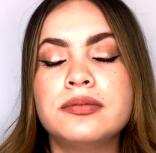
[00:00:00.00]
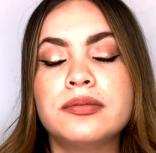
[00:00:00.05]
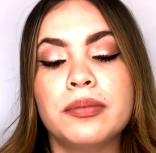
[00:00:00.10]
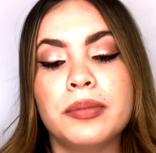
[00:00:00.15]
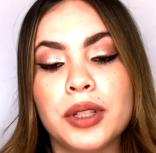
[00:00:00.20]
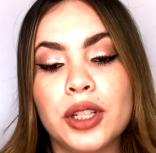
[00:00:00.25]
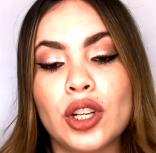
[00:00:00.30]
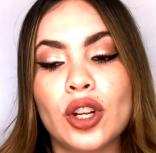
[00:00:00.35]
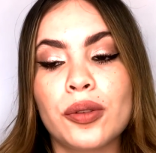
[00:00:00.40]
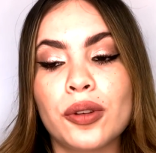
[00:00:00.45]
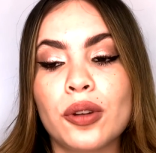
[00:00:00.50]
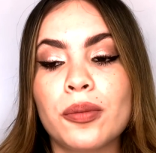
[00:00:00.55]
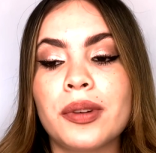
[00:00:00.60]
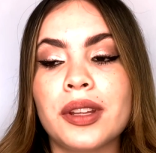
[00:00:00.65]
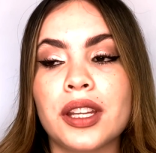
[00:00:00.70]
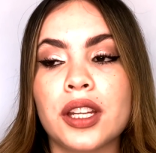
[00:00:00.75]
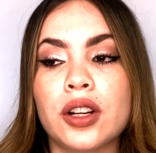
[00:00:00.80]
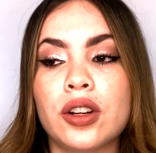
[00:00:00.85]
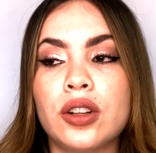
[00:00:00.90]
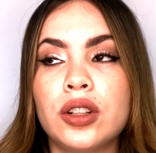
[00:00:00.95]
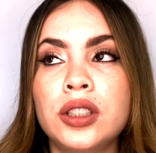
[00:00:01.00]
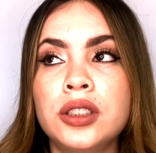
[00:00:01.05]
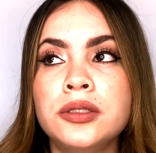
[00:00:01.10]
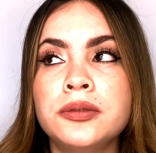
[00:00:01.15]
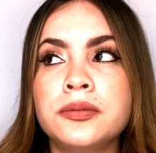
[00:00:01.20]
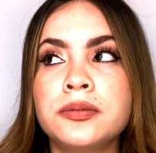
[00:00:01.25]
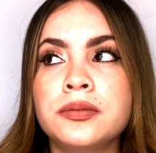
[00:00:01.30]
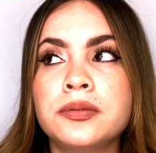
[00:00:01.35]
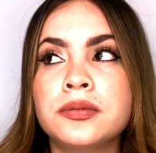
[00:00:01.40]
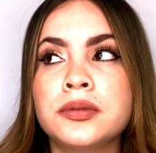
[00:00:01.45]
mi novio me dejó
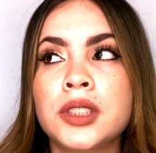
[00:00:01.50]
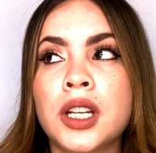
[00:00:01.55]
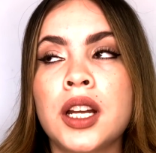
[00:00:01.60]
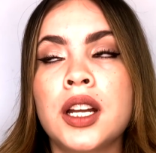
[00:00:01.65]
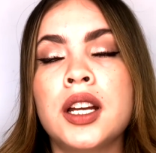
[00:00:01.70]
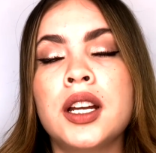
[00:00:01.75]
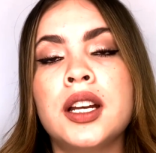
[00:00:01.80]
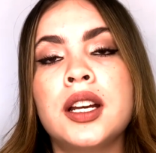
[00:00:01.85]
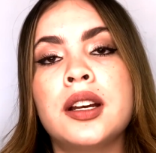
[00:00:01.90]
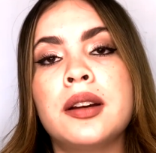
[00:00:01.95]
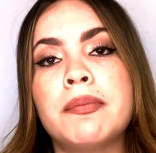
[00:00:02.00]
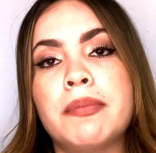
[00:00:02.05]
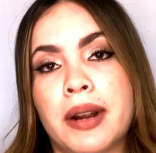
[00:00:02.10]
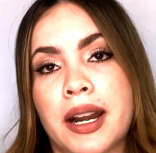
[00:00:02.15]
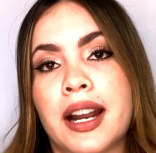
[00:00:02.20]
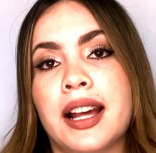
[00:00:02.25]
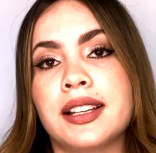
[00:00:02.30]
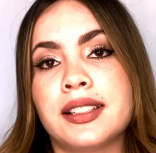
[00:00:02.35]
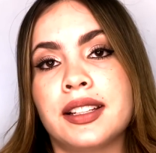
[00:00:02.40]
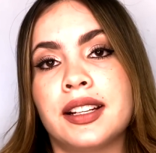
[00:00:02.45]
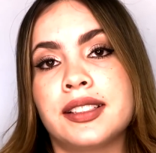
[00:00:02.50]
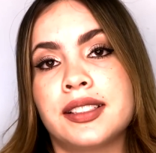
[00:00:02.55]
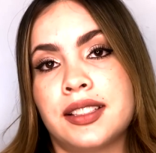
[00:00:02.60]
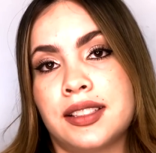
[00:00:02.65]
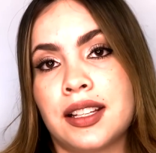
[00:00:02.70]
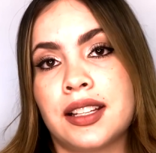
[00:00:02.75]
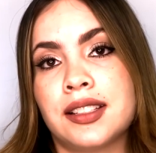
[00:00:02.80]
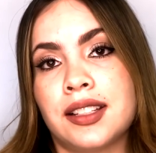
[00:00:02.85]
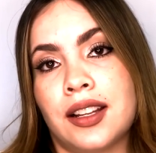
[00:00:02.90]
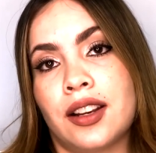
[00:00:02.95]
para hacerse
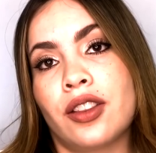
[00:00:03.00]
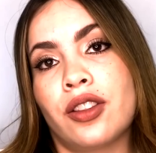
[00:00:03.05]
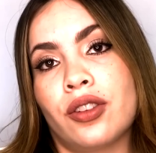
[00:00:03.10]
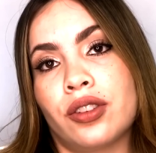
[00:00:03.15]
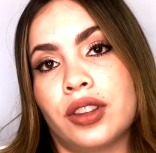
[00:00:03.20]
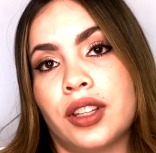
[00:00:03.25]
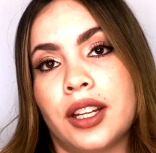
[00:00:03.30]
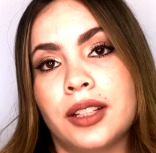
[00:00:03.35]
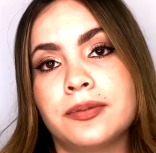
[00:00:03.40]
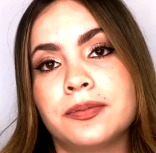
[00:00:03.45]
sacerdote